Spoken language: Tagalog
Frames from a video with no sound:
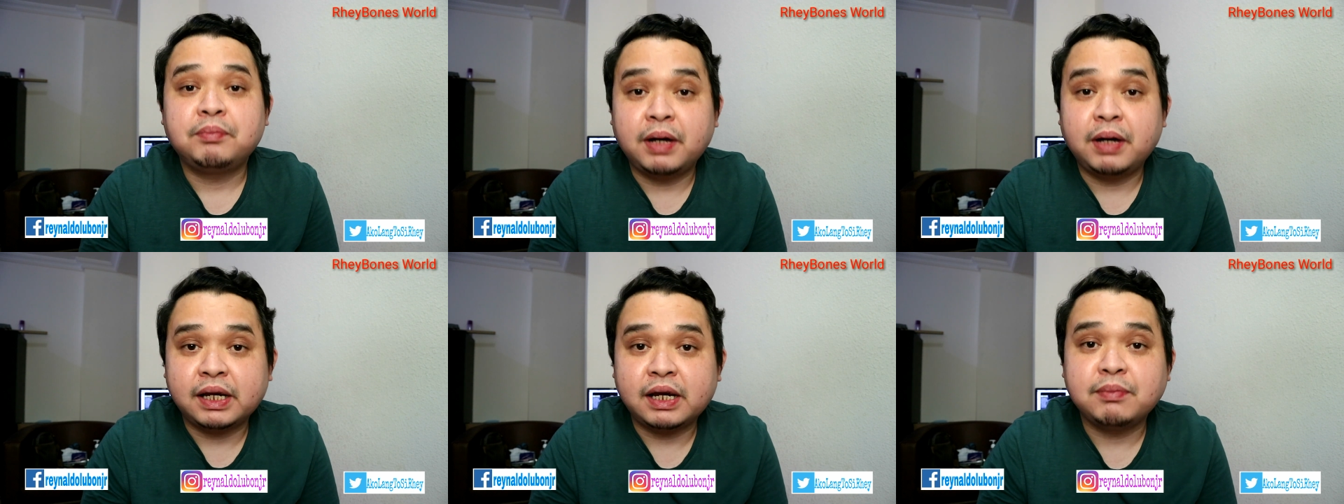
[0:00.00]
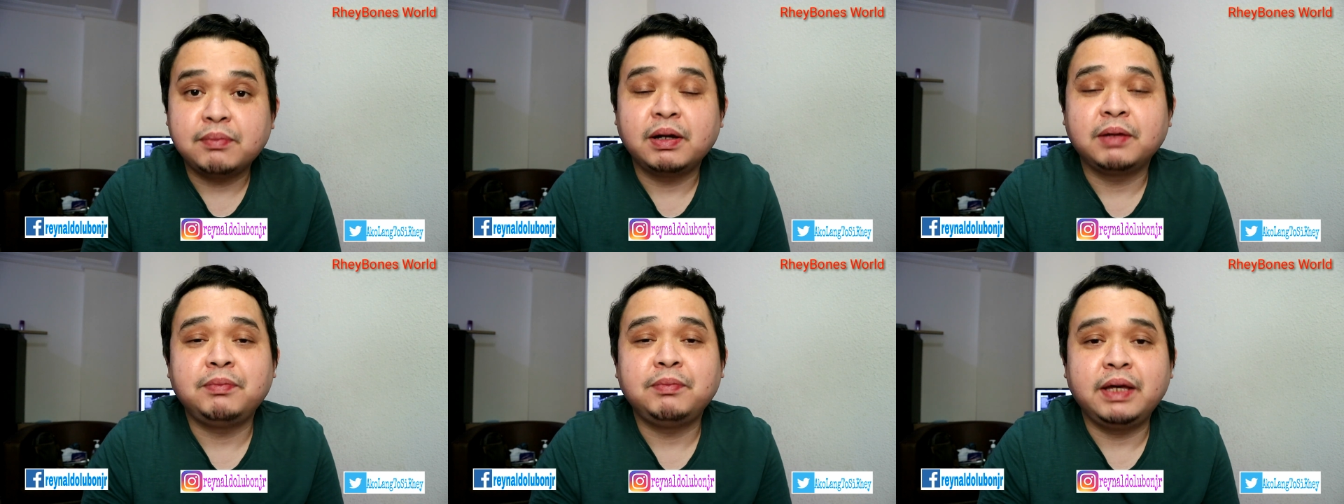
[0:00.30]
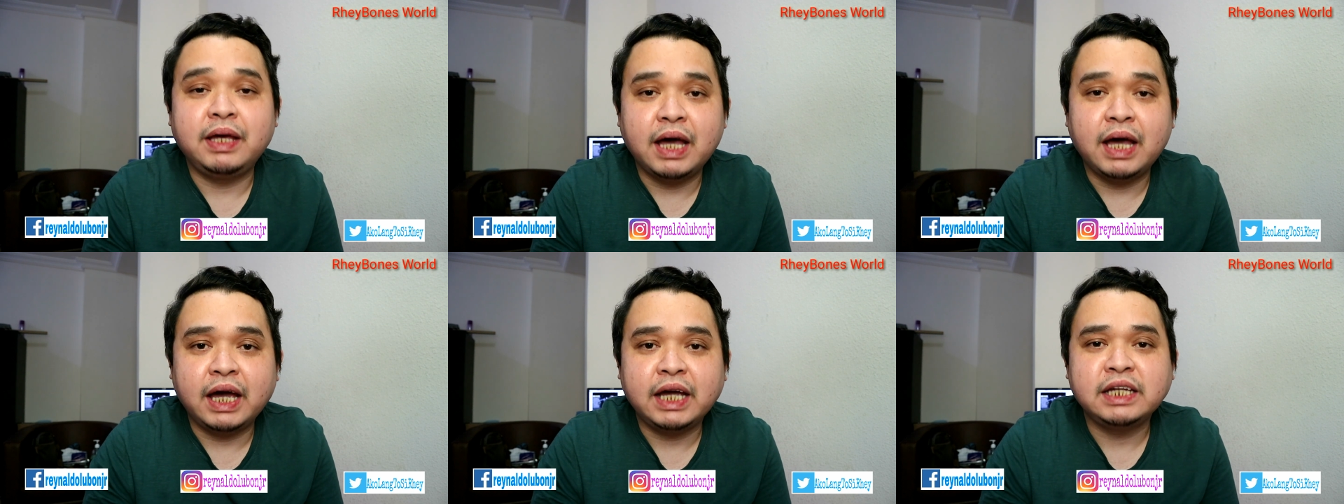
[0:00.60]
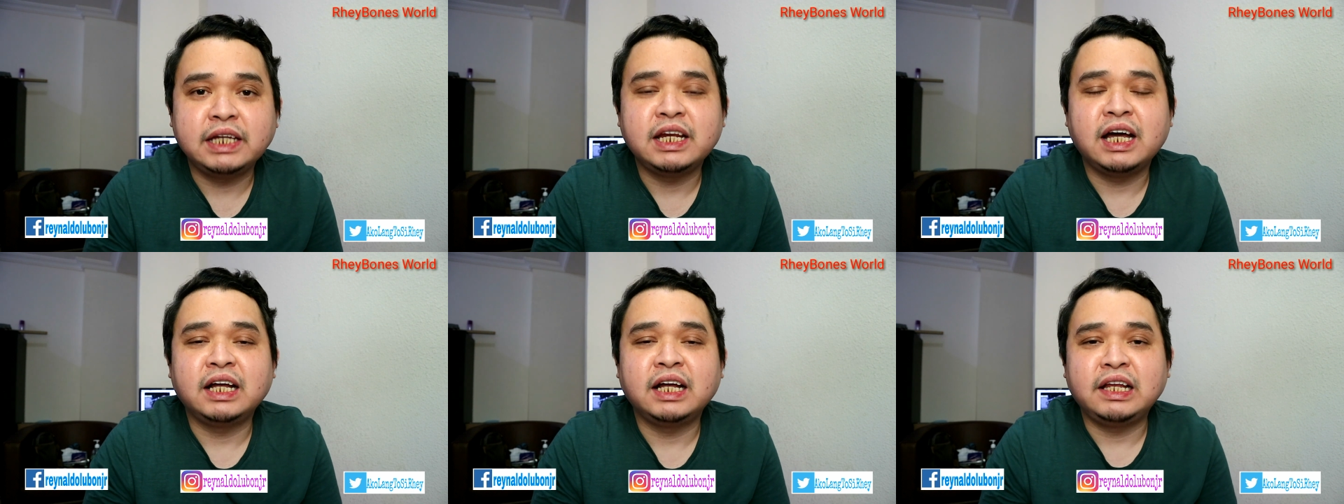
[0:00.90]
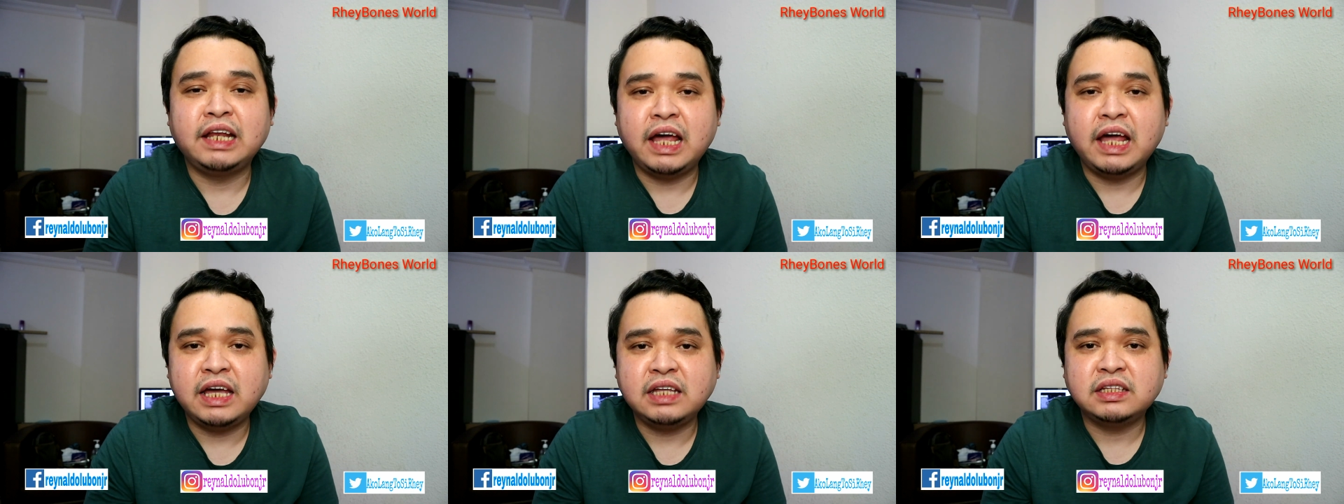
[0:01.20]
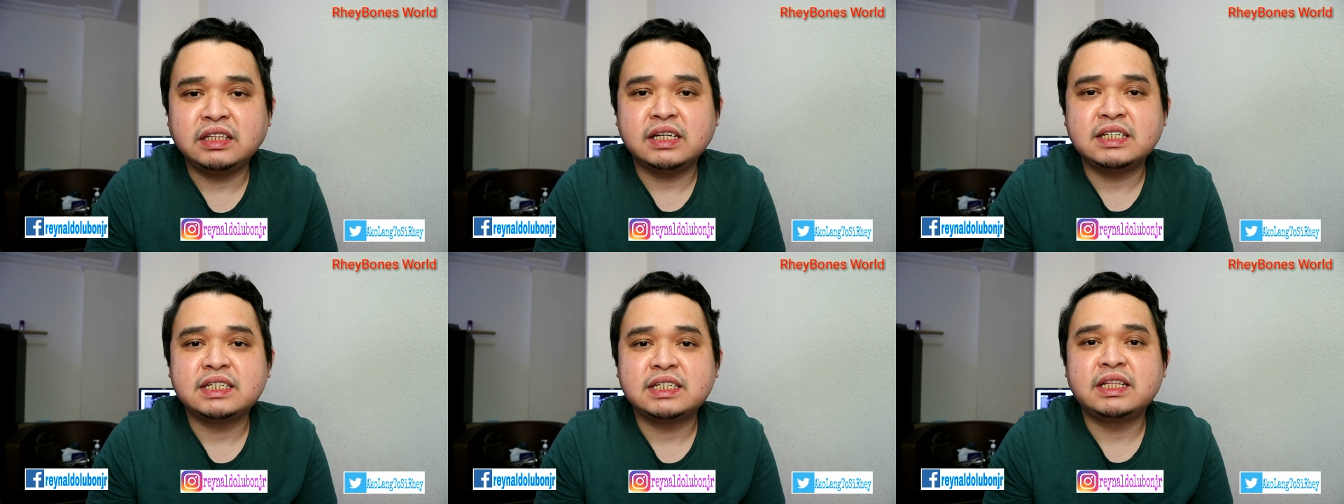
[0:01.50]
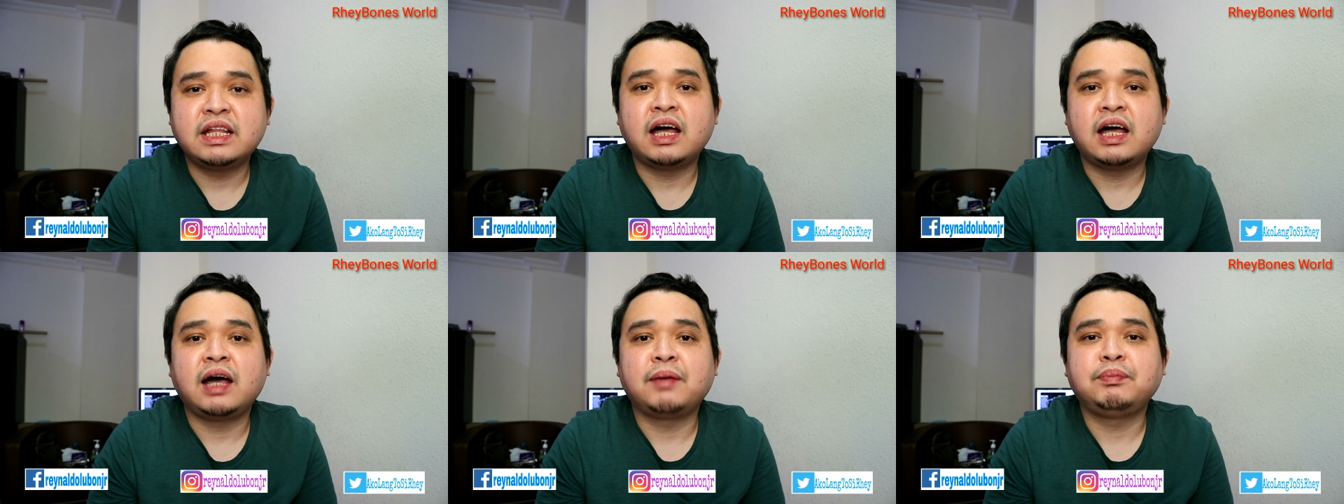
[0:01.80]
para magbigay ng
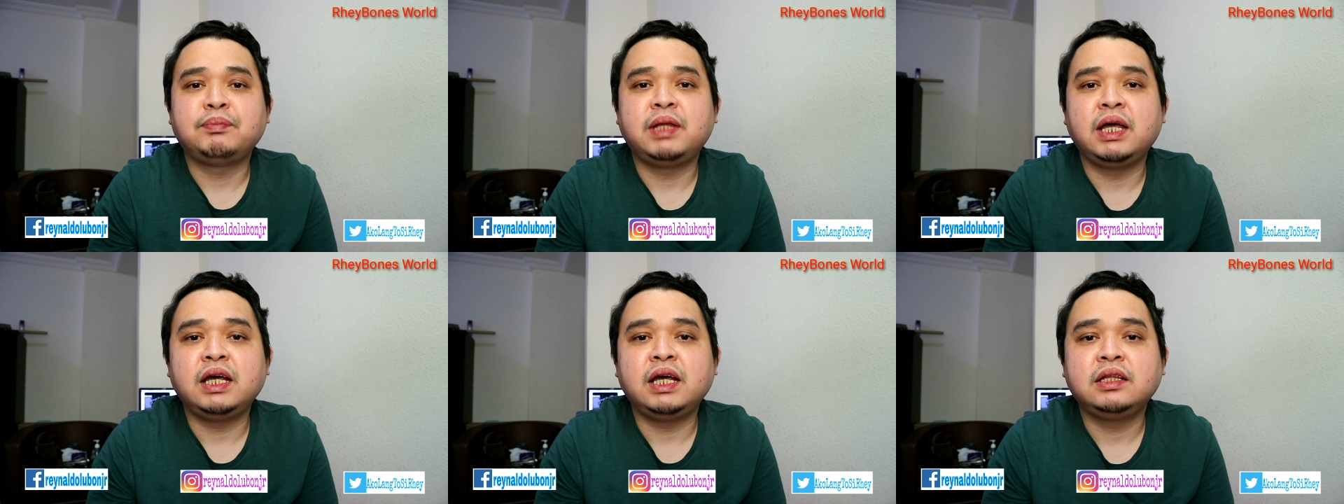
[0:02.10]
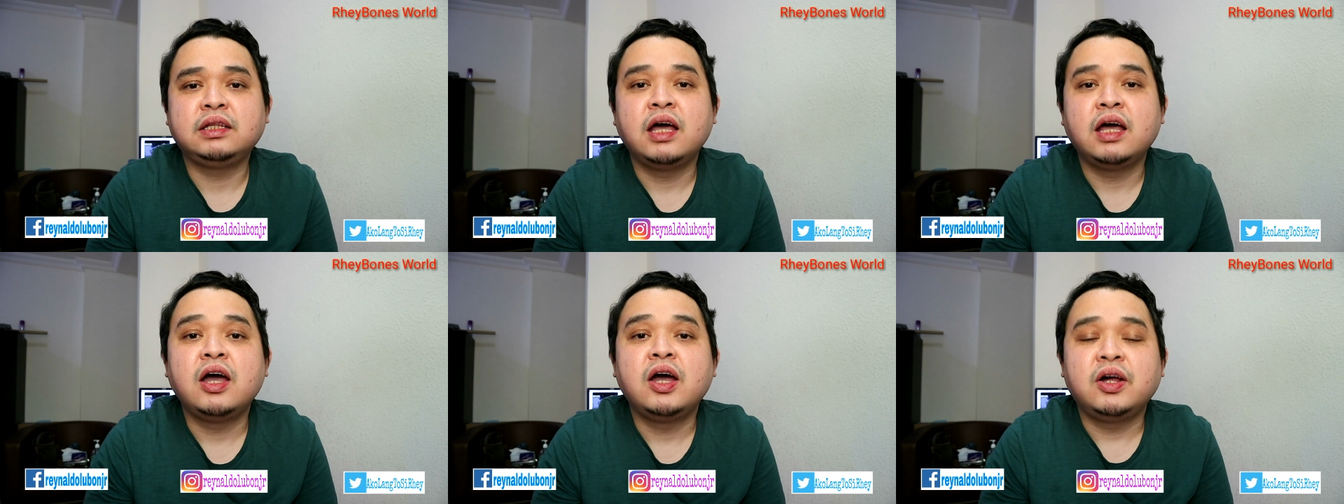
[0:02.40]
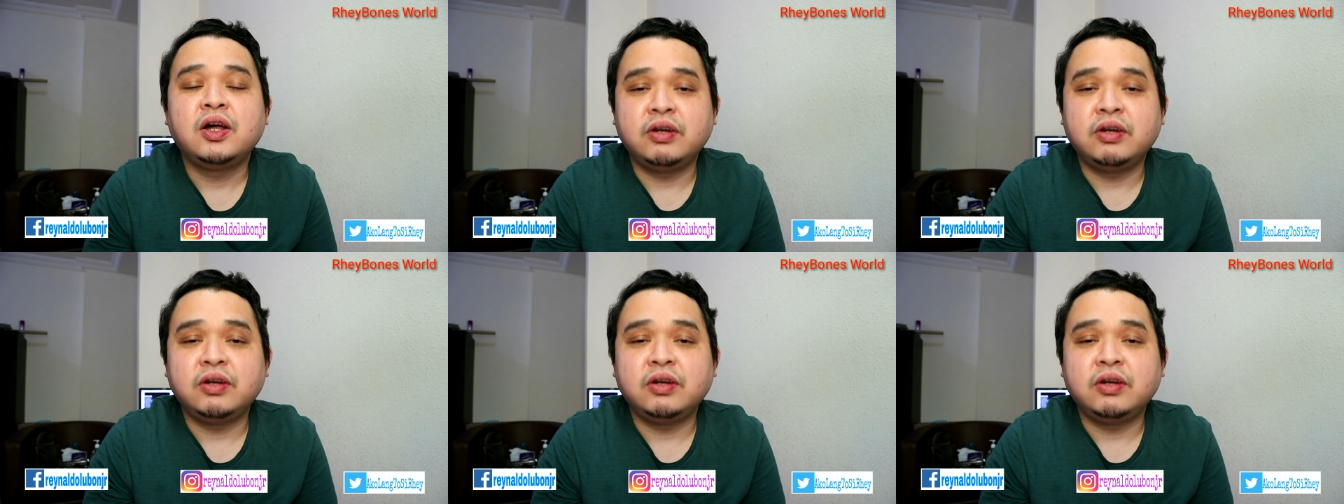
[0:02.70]
latest na update